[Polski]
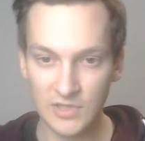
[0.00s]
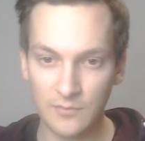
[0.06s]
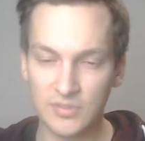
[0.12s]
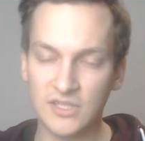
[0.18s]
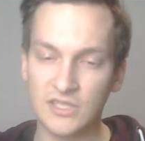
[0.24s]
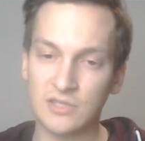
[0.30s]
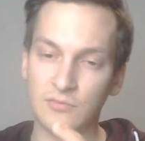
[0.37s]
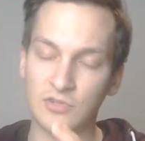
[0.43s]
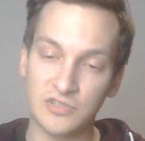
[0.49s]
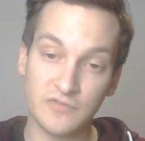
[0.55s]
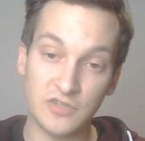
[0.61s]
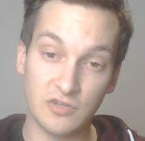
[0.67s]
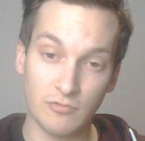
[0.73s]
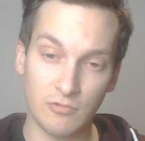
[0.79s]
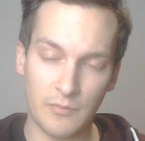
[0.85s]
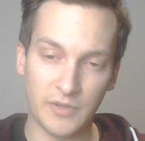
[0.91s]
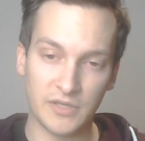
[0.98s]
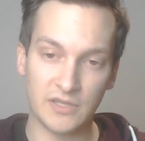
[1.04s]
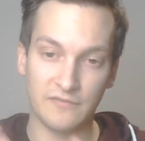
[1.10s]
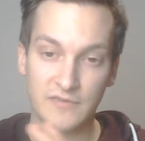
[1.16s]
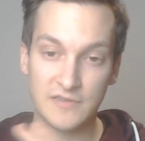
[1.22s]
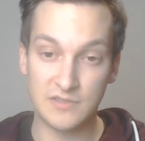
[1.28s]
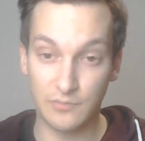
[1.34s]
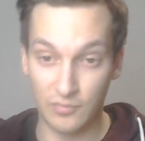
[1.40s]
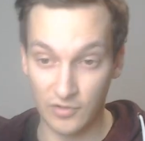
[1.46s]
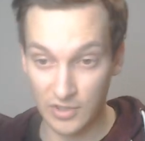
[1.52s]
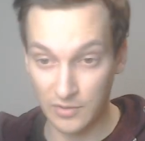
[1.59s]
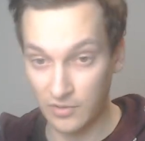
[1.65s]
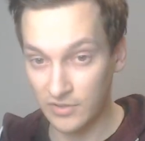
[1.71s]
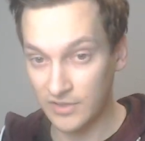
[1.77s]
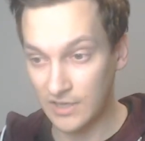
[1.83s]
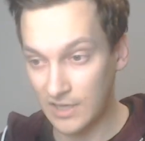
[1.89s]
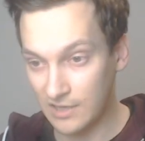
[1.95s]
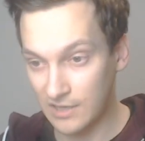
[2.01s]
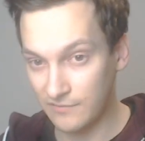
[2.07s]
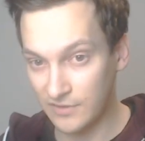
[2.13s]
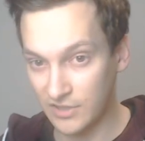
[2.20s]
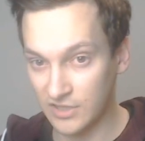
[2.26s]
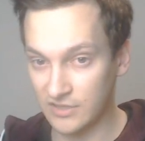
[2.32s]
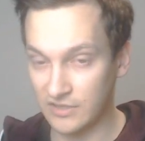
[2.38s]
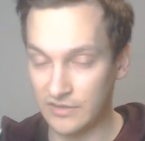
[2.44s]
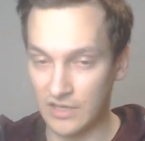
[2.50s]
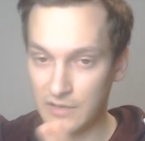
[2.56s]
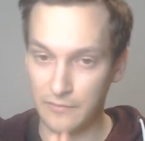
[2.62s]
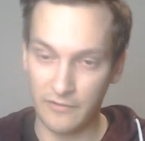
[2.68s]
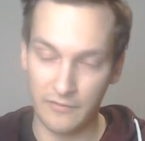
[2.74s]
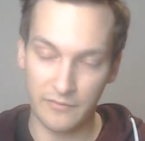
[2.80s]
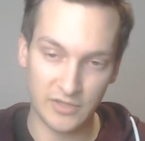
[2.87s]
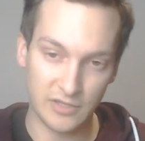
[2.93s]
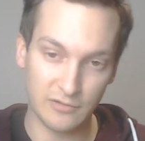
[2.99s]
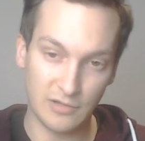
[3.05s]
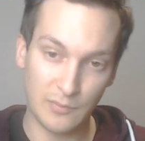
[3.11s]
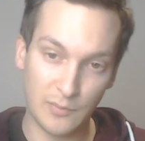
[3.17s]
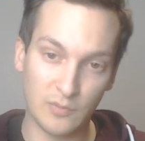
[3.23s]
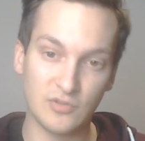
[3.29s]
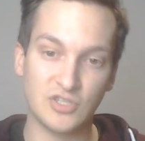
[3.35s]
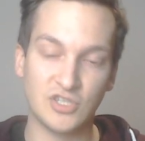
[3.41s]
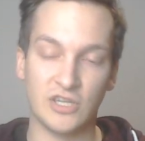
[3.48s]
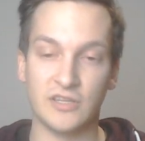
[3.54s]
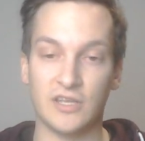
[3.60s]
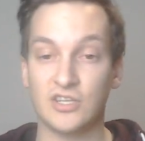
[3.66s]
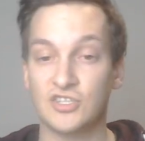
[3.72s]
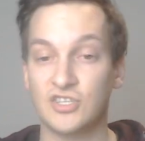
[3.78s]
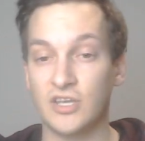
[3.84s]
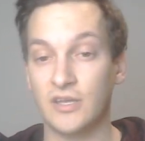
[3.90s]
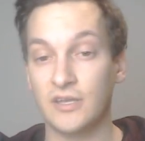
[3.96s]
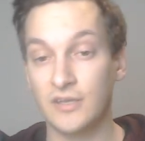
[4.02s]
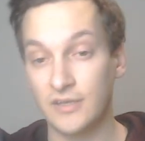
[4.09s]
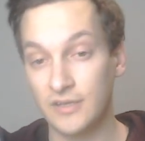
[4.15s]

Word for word: Poza tym oczywiście łapię tam widzą Pokémon na live, tak dalej Wam będę łapał dzisiaj także,